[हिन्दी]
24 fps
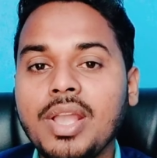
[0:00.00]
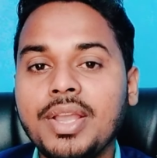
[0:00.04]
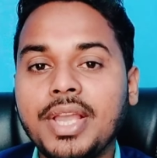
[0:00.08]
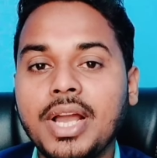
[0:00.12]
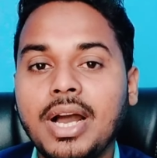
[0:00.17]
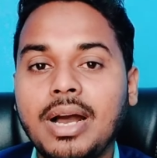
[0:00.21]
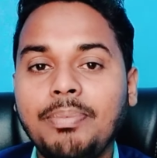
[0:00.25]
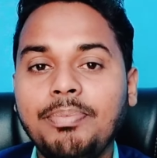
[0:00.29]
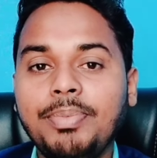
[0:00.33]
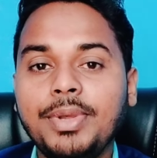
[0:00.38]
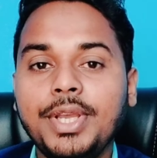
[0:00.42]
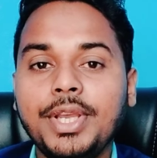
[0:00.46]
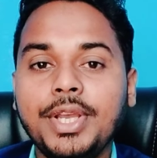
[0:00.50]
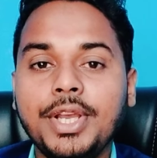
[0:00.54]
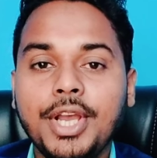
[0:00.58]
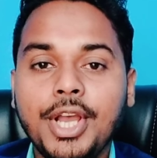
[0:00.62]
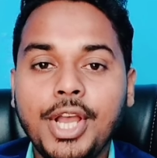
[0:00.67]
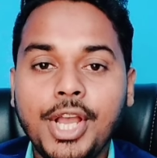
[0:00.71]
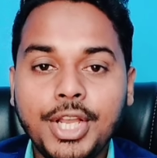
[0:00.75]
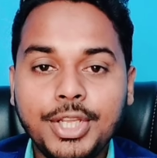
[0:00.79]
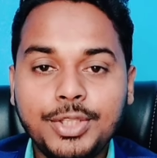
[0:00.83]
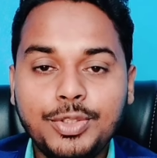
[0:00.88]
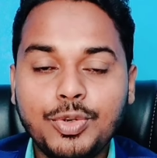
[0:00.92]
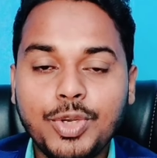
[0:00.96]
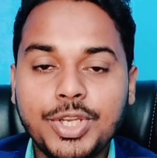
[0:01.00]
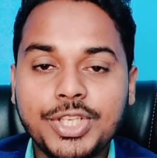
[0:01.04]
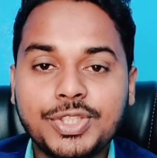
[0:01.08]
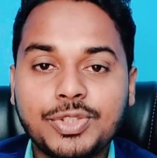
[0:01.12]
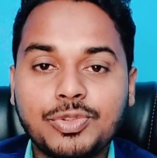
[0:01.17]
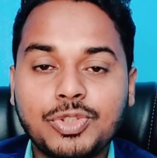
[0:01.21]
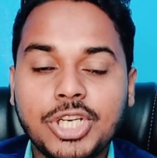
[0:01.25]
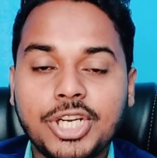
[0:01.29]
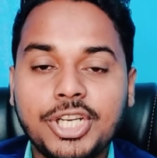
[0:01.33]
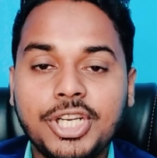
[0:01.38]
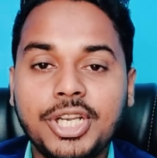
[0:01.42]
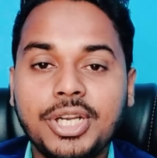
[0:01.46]
यहाँ पे जो
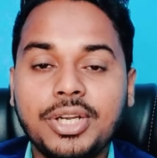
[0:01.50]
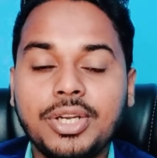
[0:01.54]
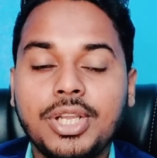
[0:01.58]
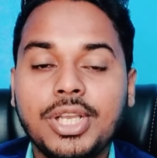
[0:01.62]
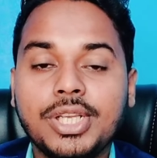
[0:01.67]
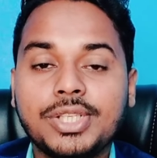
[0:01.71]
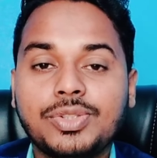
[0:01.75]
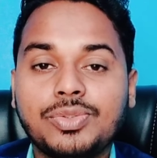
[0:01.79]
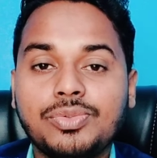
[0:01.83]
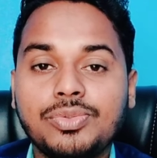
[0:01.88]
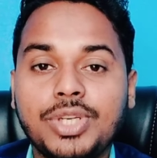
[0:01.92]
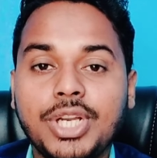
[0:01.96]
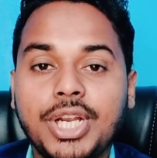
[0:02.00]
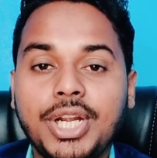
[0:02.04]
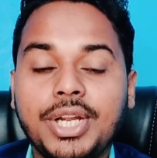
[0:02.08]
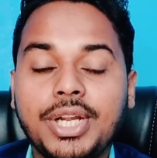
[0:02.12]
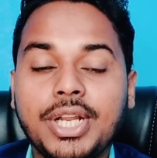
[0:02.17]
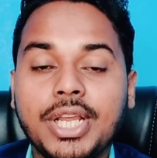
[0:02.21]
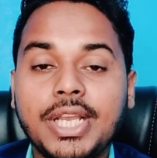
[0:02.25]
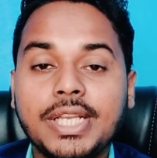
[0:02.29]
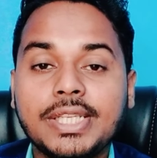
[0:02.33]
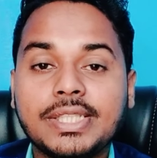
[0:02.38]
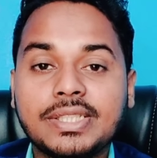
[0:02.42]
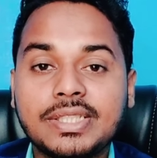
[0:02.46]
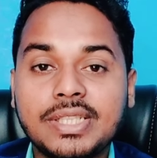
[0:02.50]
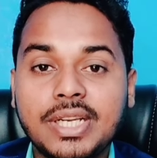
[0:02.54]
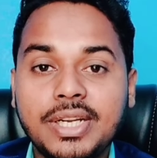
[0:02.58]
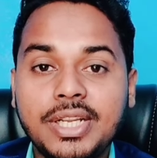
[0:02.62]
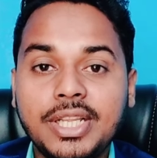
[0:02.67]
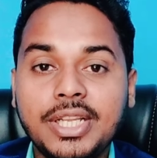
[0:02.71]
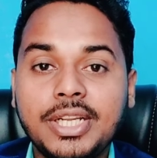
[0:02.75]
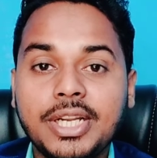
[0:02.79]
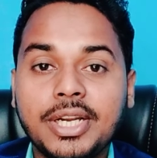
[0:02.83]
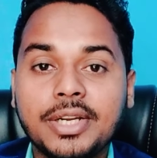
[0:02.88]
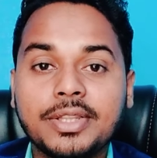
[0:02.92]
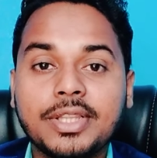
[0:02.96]
स्टूडेंट स्टूडेंट है
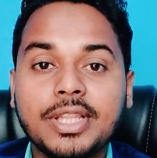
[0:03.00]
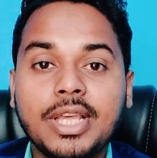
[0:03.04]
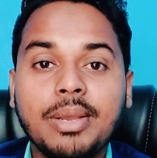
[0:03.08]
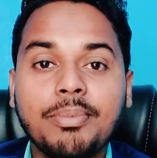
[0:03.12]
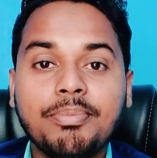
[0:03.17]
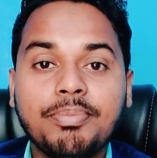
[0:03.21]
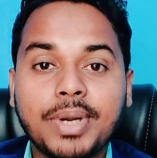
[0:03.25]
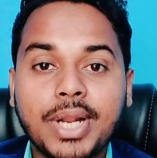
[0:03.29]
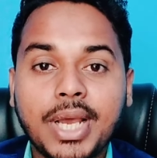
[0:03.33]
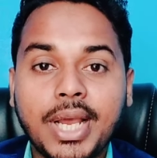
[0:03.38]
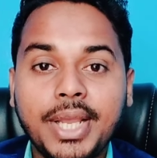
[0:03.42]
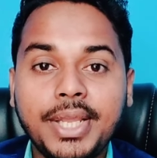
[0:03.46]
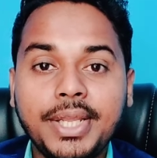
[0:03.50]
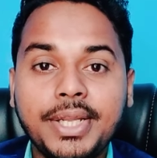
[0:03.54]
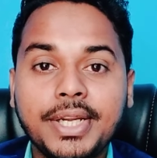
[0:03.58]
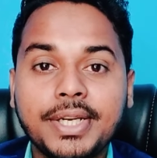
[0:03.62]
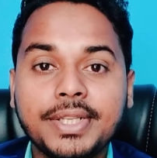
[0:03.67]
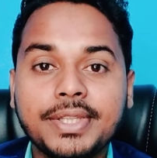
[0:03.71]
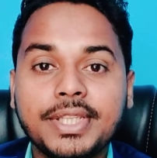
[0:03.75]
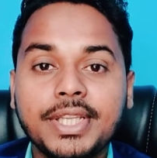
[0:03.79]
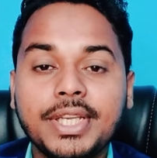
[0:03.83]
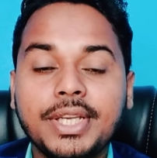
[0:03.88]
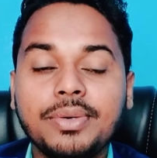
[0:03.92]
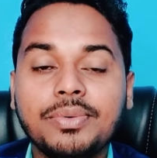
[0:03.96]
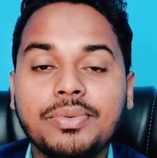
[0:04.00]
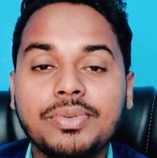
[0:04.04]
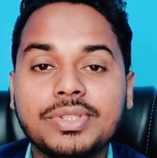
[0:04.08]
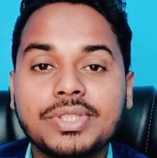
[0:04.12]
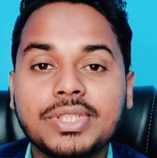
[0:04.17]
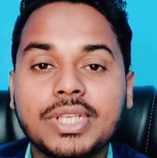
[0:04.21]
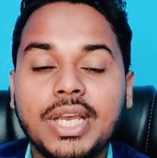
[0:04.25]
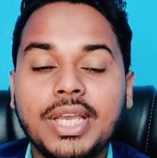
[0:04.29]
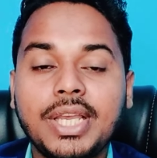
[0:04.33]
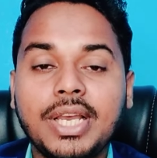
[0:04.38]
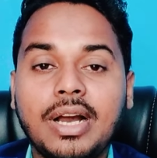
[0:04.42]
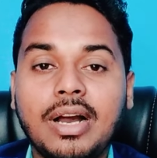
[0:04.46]
स्टडी करते हैं पढ़ाई करते हैं
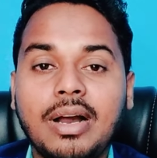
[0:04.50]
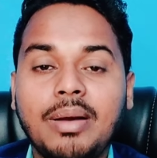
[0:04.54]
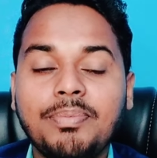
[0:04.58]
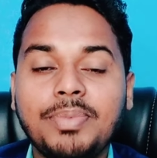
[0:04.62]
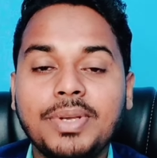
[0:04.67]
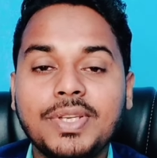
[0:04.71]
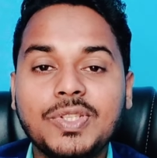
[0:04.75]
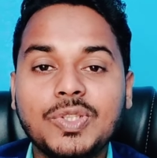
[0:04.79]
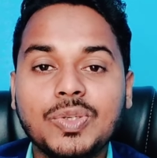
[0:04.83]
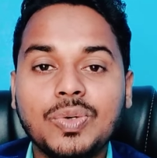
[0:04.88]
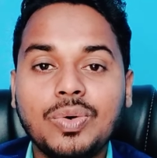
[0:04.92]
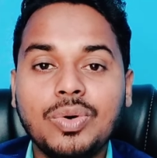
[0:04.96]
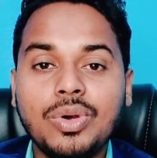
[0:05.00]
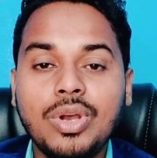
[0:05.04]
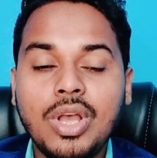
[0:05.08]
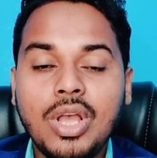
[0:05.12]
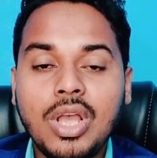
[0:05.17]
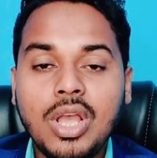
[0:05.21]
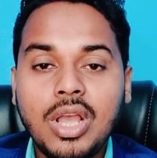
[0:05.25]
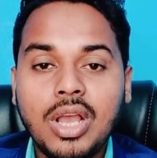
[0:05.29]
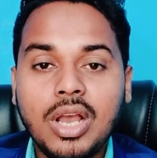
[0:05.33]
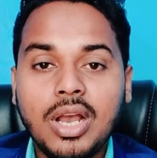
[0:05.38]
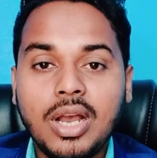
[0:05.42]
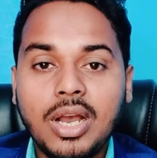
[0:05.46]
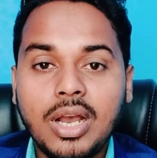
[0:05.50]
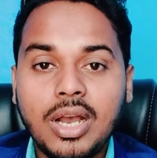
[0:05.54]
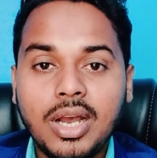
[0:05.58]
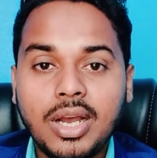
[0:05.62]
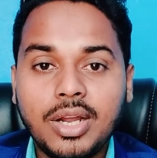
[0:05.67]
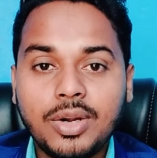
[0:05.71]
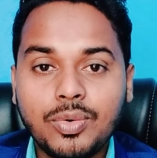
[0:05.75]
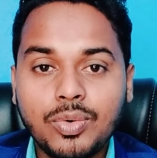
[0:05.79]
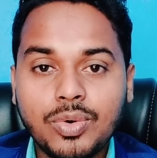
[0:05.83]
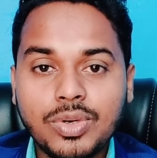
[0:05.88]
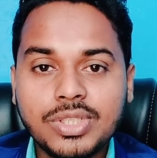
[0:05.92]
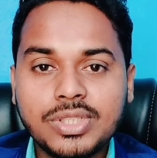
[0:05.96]
उसका यहाँ पे जो
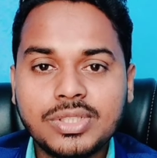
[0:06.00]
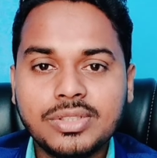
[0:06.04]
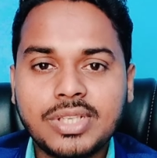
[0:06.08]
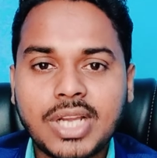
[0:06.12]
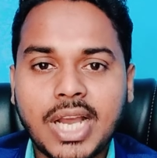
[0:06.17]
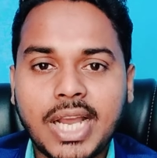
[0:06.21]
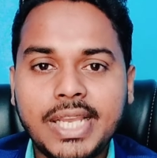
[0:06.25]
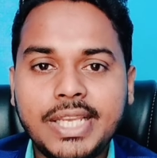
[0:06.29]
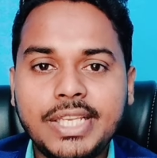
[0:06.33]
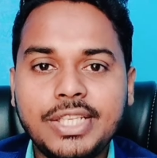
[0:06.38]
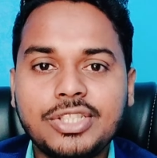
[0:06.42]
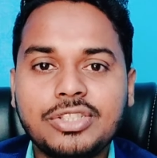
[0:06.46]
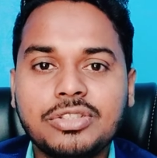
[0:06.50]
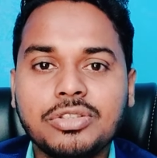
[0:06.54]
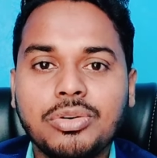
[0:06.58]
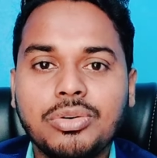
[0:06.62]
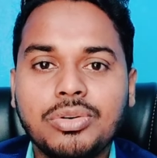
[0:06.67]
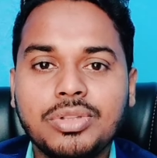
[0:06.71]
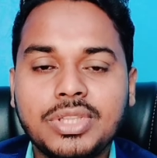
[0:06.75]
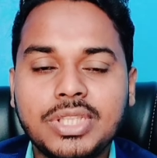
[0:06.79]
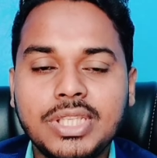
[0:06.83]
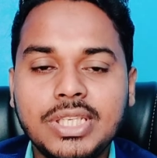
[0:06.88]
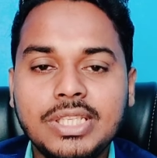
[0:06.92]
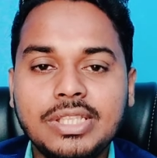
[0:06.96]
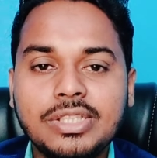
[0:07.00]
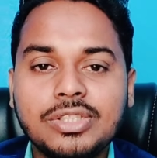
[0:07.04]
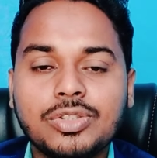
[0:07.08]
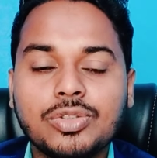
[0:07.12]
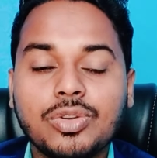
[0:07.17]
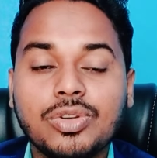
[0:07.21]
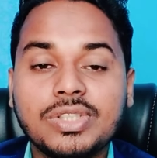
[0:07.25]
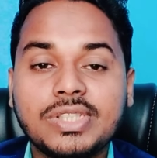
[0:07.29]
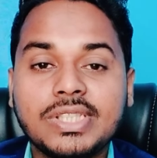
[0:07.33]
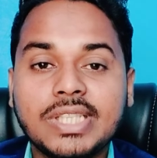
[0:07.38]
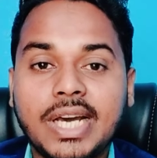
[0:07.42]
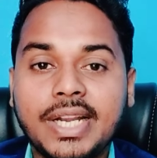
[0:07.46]
रोज़ ढाई सौ तीन
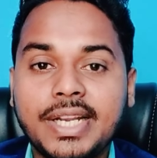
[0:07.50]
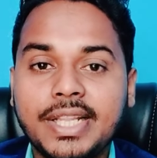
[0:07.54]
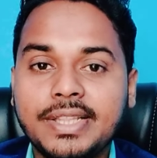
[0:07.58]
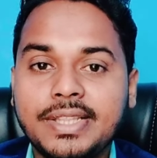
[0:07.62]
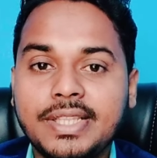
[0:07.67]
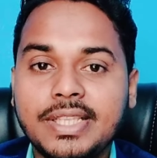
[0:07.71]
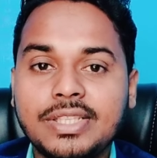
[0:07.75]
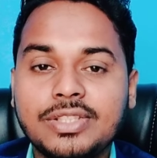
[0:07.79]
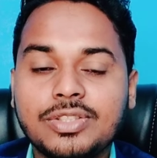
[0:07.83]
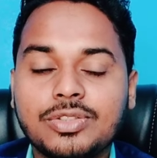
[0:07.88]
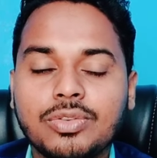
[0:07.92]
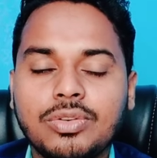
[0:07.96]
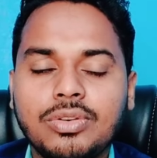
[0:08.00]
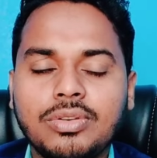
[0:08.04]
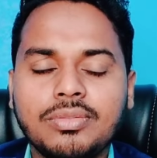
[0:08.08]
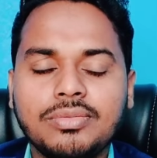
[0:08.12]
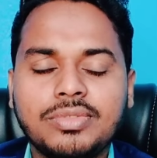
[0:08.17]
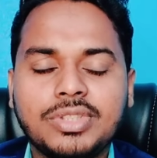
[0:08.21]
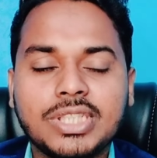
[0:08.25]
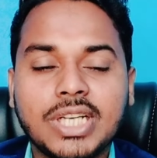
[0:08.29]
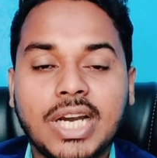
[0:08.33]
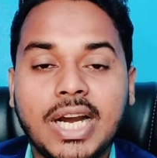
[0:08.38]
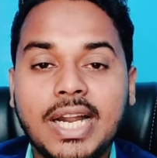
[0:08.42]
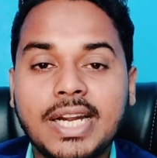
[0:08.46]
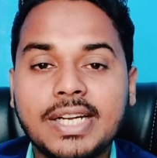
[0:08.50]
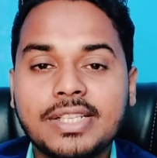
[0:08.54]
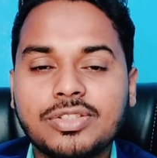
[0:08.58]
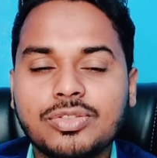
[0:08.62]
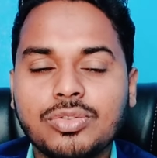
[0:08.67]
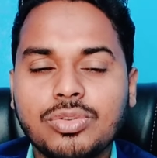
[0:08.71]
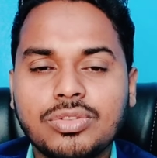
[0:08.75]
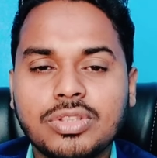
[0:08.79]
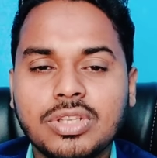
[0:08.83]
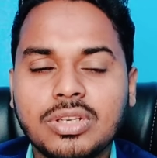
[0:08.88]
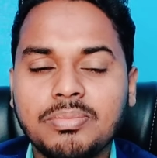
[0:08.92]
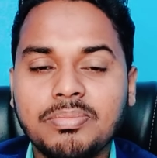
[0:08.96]
सौ साढ़े तीन सौ चार
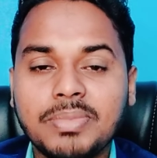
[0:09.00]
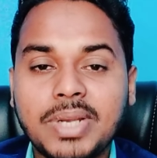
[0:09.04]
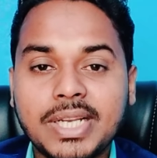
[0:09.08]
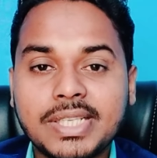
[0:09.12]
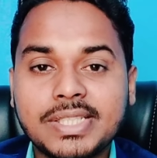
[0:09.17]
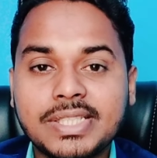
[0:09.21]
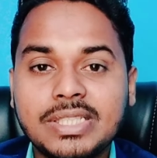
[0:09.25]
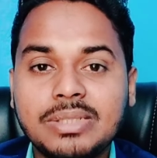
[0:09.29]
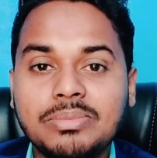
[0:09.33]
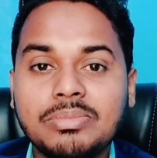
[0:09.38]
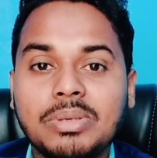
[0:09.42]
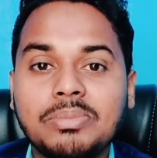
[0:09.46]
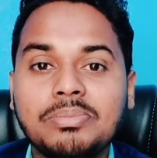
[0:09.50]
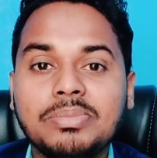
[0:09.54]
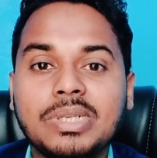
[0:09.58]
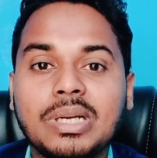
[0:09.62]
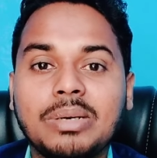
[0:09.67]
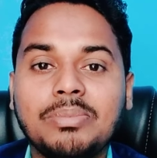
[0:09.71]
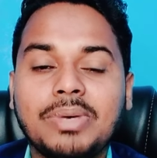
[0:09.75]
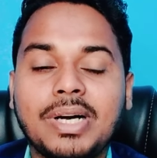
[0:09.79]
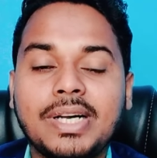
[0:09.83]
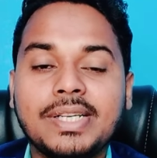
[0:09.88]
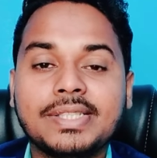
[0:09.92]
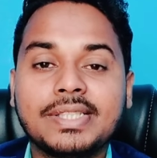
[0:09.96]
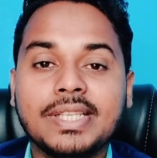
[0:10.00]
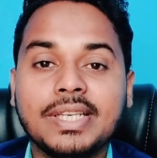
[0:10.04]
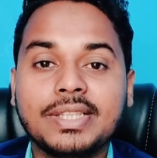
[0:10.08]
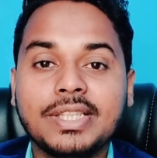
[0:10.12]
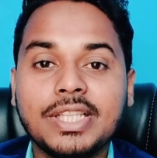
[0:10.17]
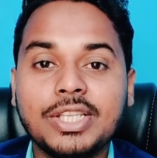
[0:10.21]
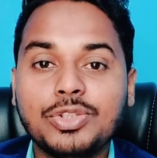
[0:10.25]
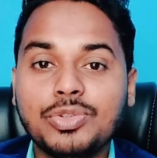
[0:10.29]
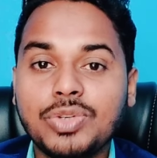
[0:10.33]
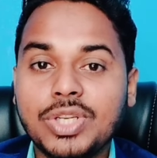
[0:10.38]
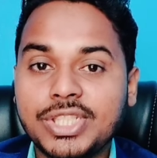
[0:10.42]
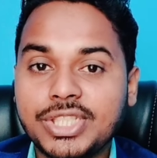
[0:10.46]
सौ तक मैक्सिमम कमा
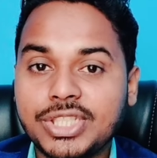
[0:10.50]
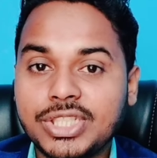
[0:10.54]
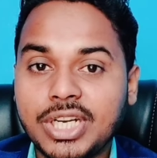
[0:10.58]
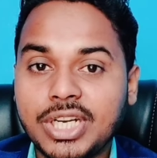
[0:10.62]
सकते हैं जो